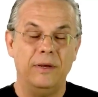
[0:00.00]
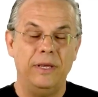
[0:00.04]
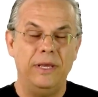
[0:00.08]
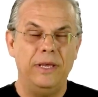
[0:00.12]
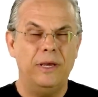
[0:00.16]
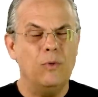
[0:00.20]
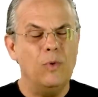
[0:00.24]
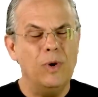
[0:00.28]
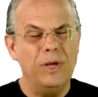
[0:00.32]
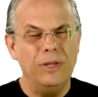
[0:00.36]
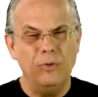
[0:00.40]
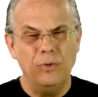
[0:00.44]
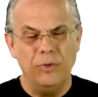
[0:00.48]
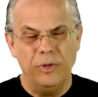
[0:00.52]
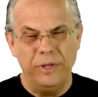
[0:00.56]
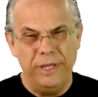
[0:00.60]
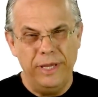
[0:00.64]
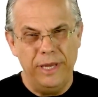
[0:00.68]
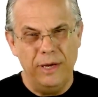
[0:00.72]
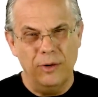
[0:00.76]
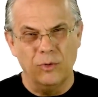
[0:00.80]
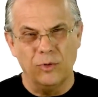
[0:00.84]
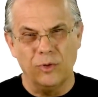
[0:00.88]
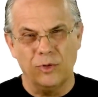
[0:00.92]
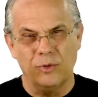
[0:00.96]
E quando
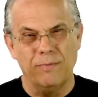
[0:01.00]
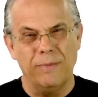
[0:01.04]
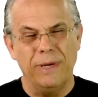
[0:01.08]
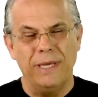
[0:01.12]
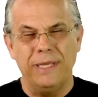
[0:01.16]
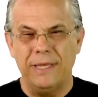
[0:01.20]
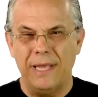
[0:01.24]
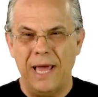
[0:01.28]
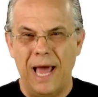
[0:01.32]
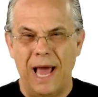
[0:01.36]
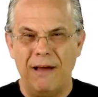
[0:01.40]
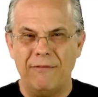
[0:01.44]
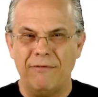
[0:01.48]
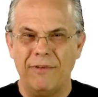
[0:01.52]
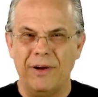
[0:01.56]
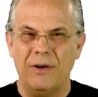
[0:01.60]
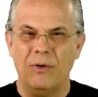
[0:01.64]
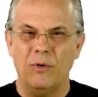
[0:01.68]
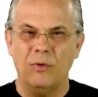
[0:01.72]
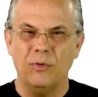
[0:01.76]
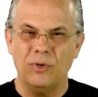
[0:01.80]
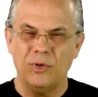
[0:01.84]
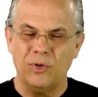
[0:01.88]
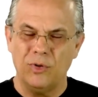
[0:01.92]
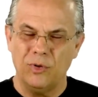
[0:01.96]
Deus
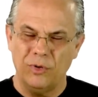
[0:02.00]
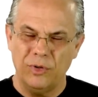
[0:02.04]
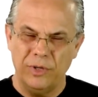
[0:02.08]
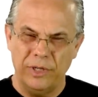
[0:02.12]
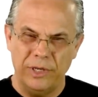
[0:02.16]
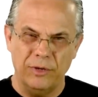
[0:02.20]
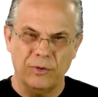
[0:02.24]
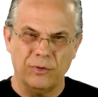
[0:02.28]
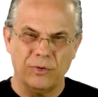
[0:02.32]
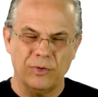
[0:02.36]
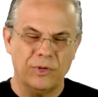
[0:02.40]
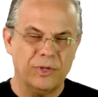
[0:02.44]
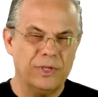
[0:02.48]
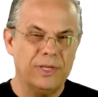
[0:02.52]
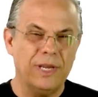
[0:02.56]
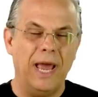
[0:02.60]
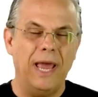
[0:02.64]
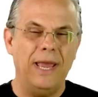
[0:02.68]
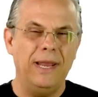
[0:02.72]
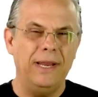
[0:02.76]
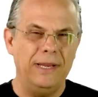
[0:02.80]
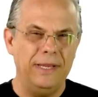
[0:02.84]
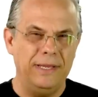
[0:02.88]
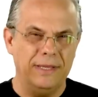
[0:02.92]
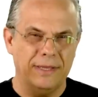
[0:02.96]
mandava os judeus, os
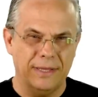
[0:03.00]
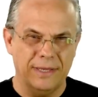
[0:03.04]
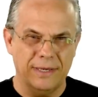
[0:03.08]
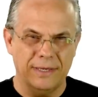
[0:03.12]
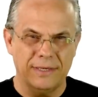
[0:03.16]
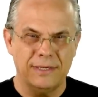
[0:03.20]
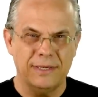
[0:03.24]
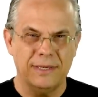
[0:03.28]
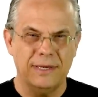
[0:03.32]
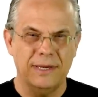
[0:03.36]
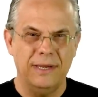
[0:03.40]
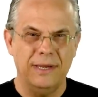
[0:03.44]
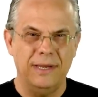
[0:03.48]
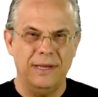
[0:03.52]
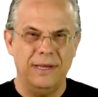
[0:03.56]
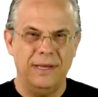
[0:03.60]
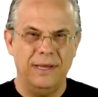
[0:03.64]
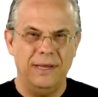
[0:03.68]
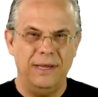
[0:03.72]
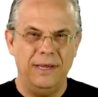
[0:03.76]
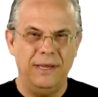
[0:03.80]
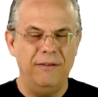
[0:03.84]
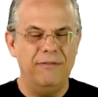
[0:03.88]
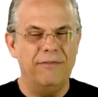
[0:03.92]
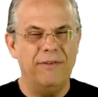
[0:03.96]
israelitas,
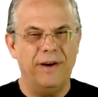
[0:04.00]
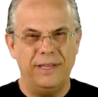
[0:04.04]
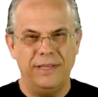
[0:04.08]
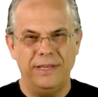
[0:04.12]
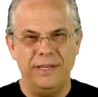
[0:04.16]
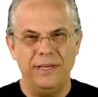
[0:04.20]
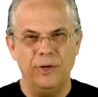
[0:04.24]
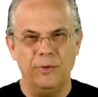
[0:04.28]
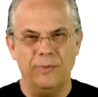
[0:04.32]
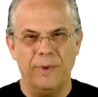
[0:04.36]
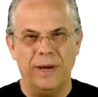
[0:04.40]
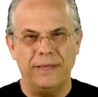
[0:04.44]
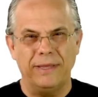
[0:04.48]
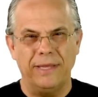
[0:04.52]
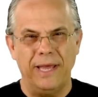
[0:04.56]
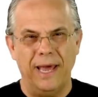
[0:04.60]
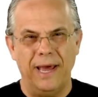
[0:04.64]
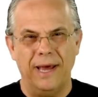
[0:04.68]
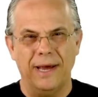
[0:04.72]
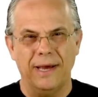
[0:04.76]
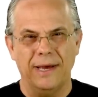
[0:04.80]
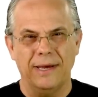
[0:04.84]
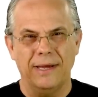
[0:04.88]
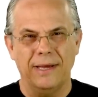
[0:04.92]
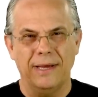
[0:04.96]
invadirem uma
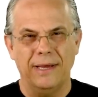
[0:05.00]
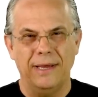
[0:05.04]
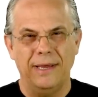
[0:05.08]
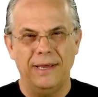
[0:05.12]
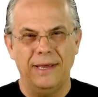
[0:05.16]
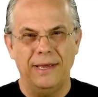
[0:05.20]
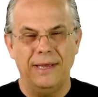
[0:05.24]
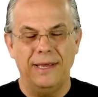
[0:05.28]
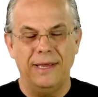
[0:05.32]
terra,